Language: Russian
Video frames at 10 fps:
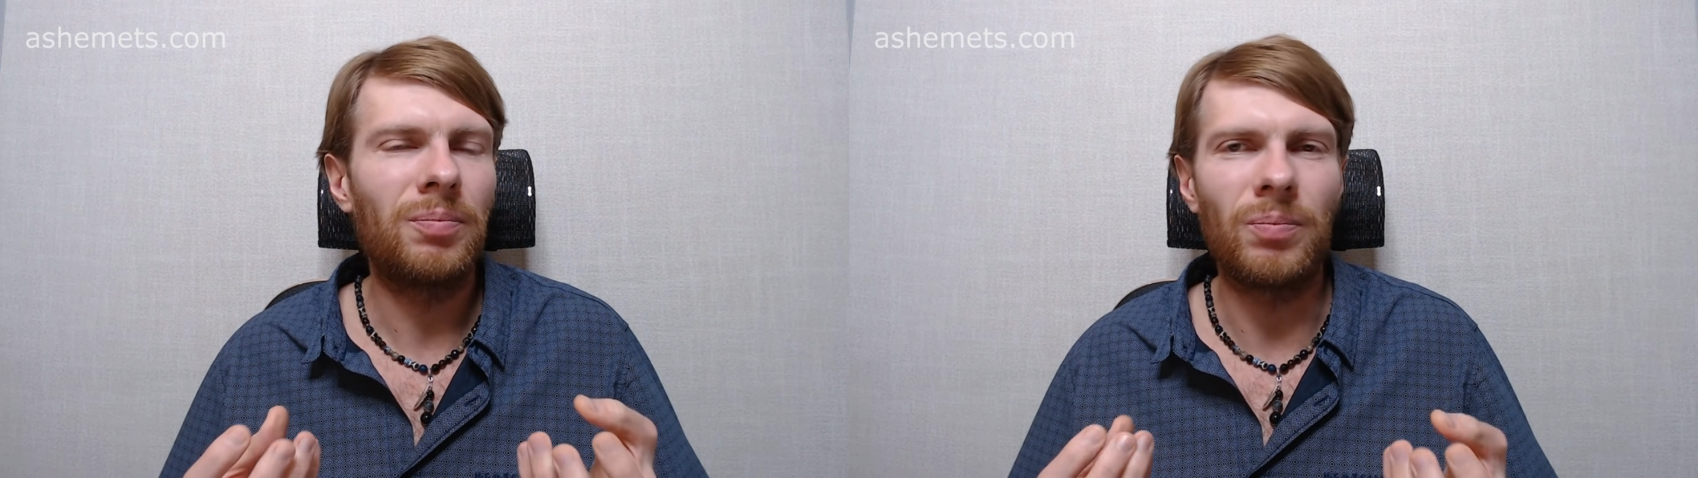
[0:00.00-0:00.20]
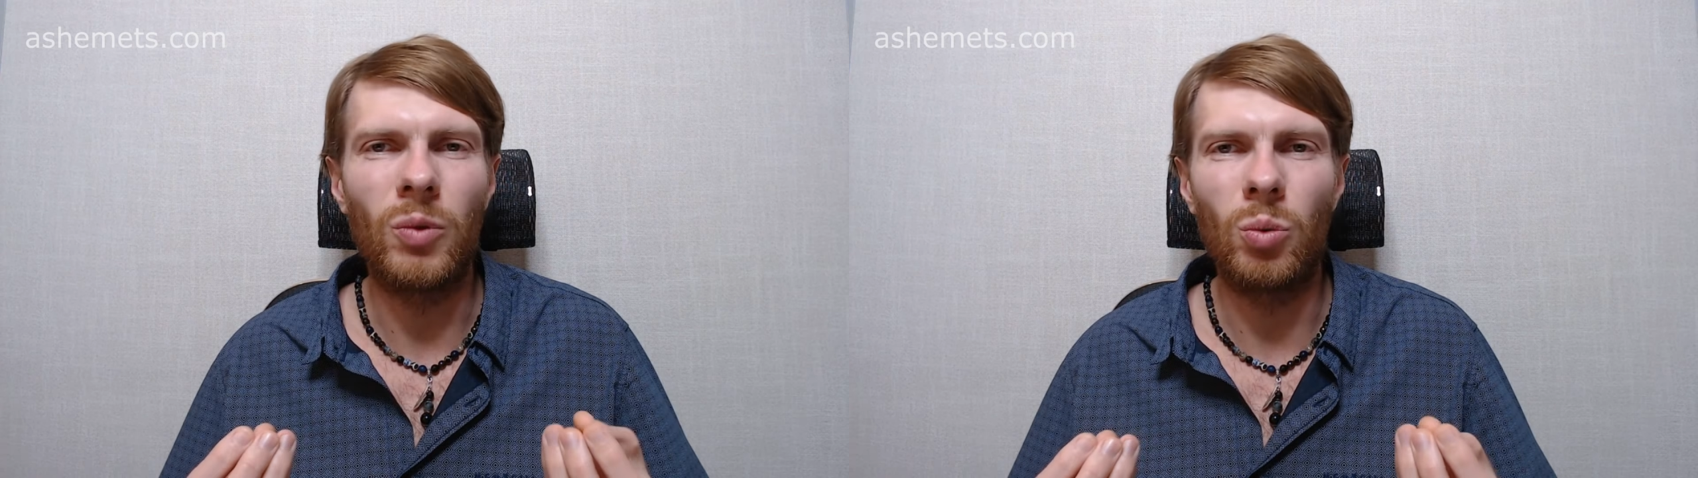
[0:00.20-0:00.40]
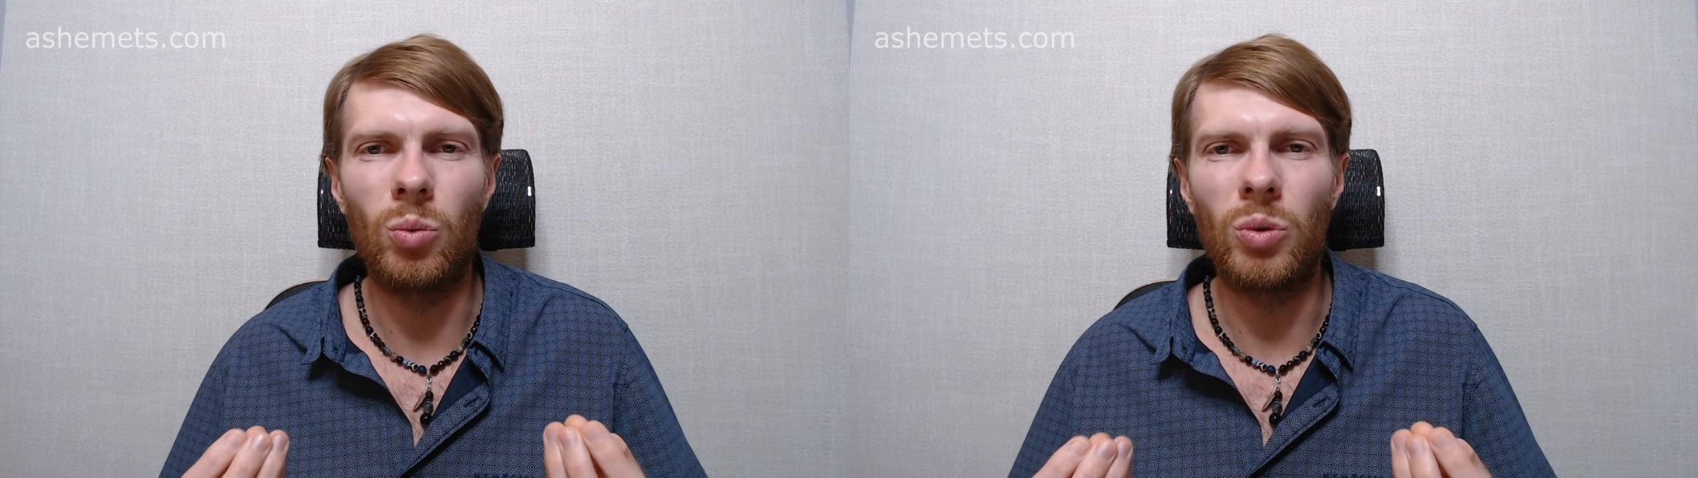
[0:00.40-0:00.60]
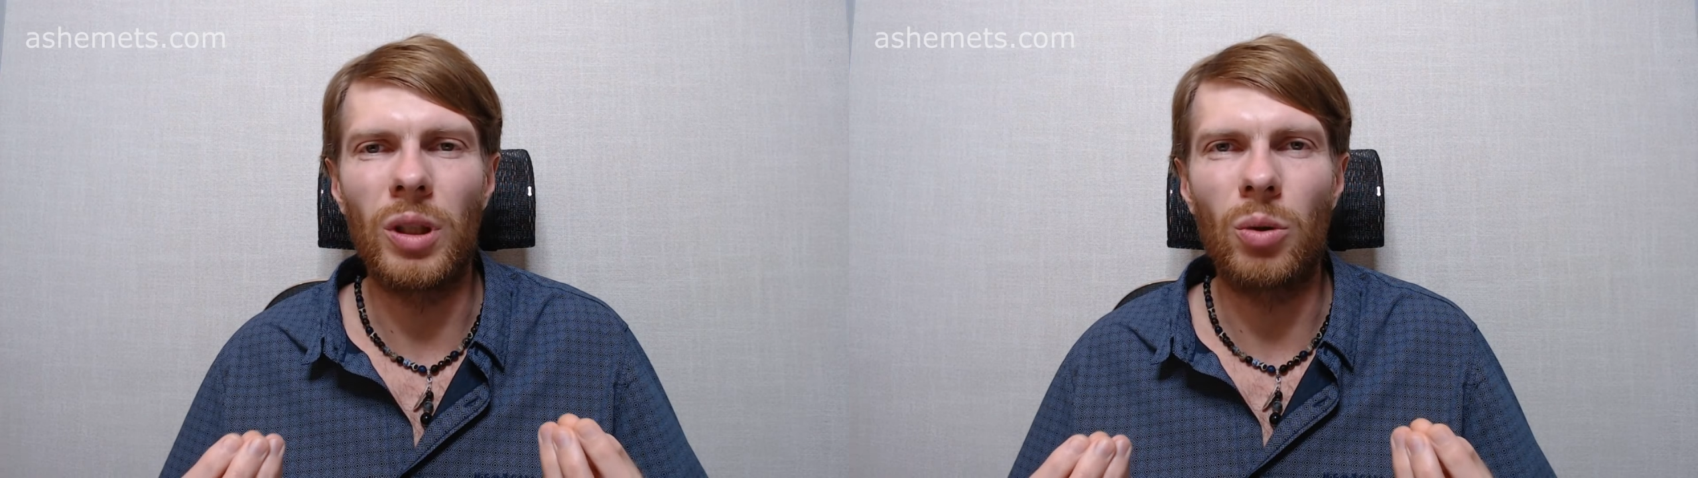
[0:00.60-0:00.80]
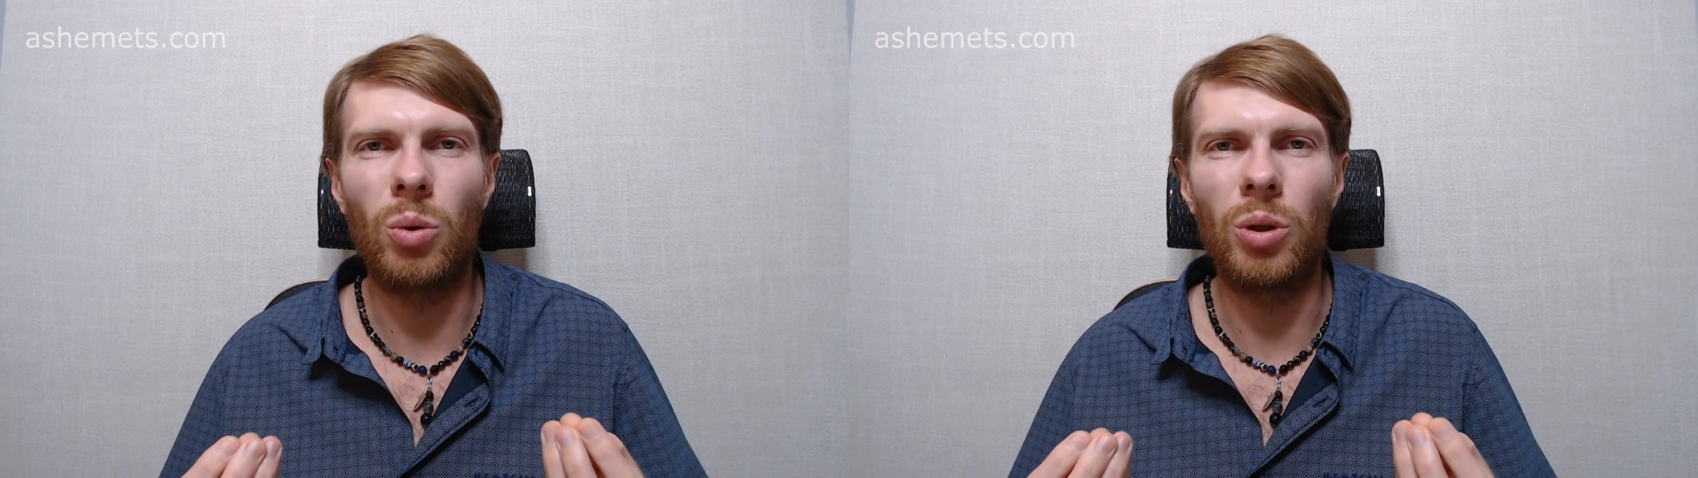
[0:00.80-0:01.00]
ну
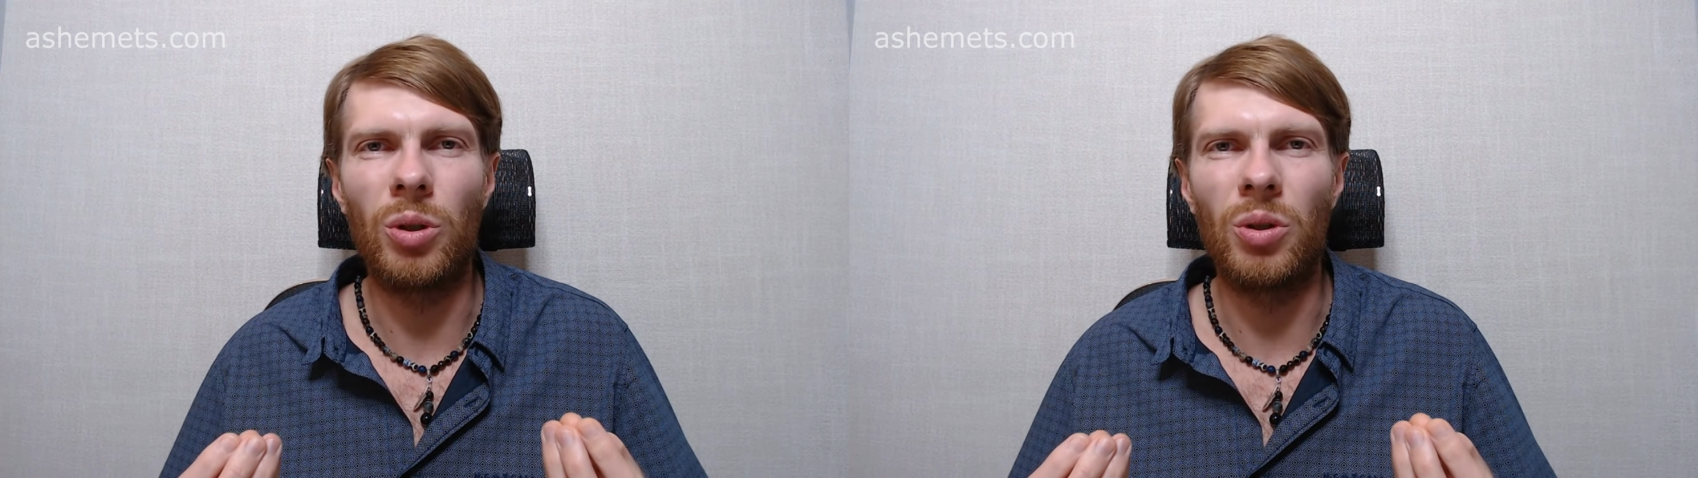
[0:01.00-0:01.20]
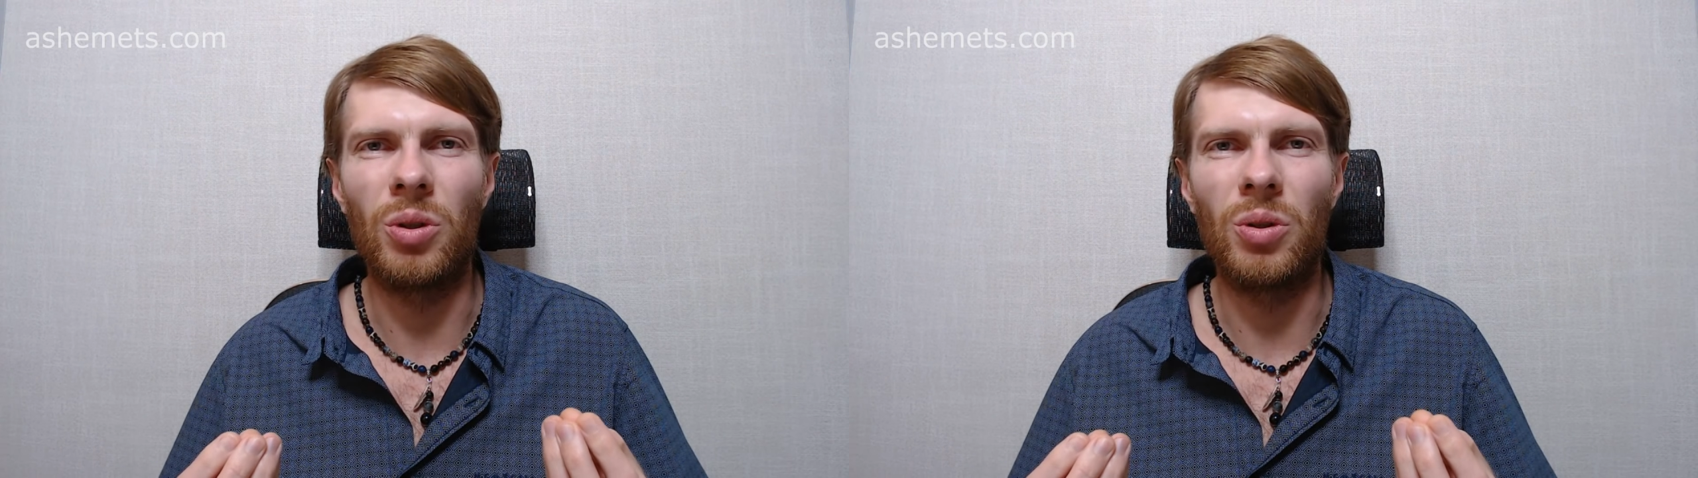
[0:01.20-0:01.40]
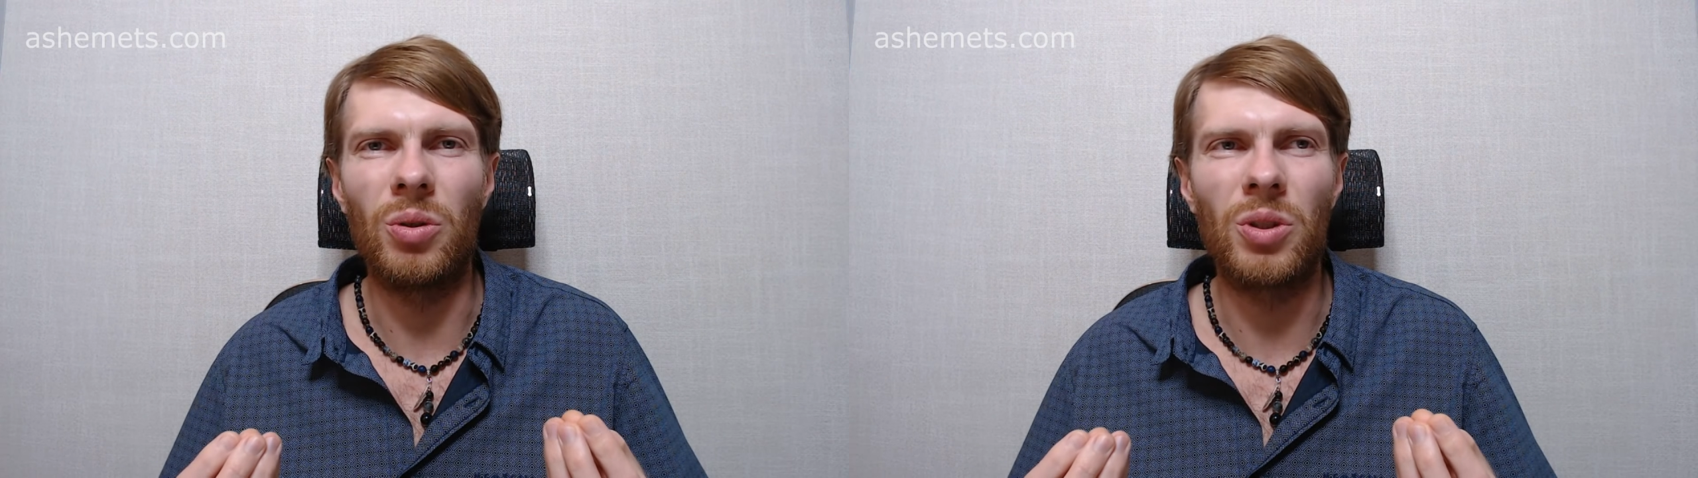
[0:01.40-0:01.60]
такой